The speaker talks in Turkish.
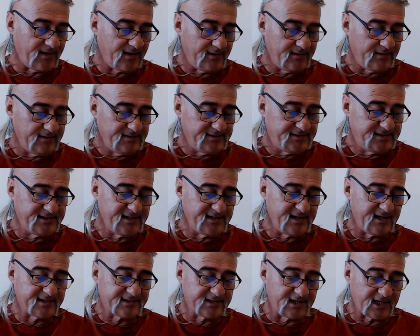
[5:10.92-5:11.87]
Size
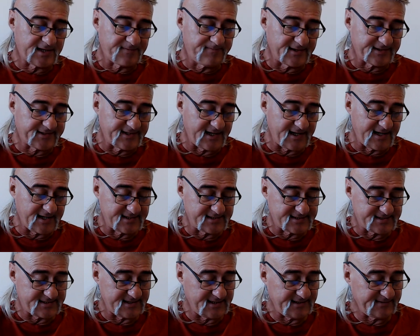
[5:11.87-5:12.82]
hatırlatmak
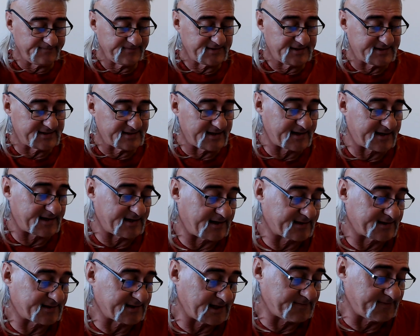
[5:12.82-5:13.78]
gerekirse, size
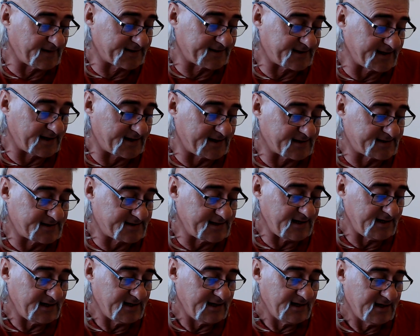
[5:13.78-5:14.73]
hatırlatmak gerekirse
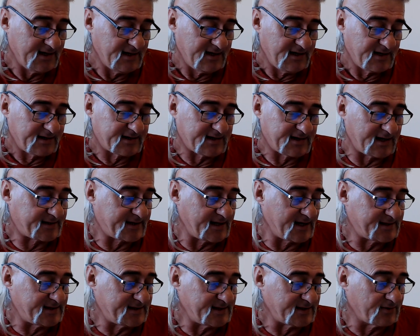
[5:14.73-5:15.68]

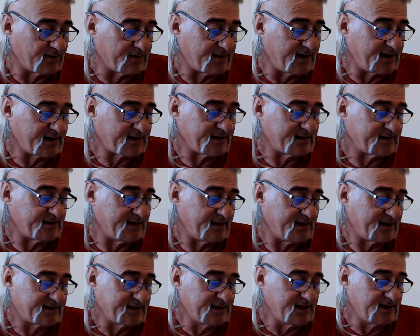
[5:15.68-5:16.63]
karakteristik olarak e,
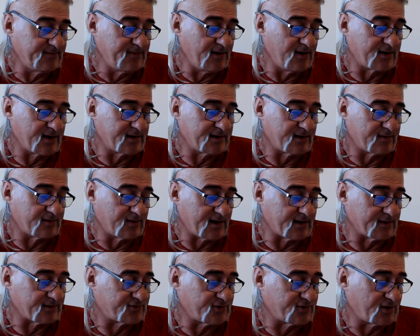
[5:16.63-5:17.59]
sınır bölgenden olan
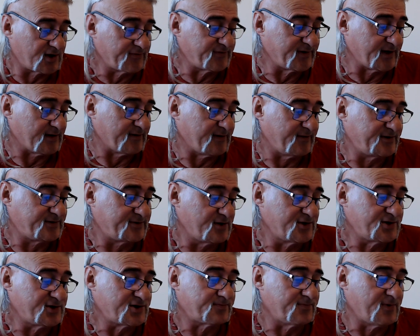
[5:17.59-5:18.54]
coğrafya ve
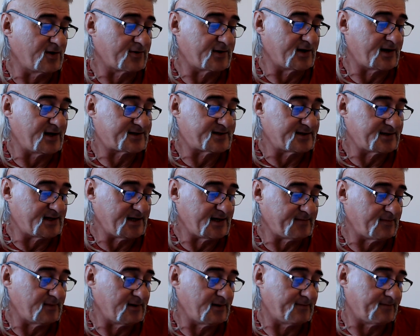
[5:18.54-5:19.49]
fizyolojik bölgeler içinde
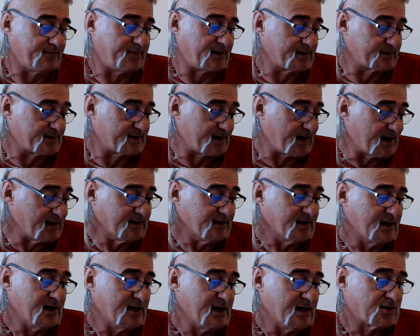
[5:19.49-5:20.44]
e, barındıran
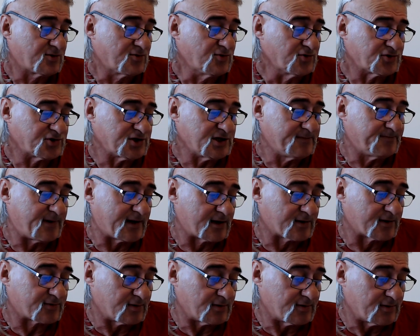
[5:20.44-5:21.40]
Rus
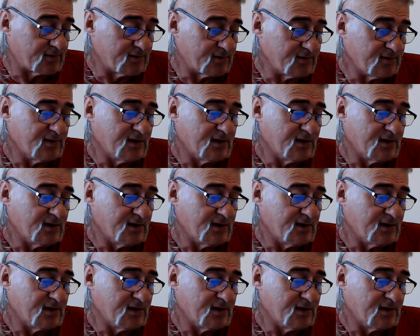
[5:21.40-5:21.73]
İmparatorluğu'nu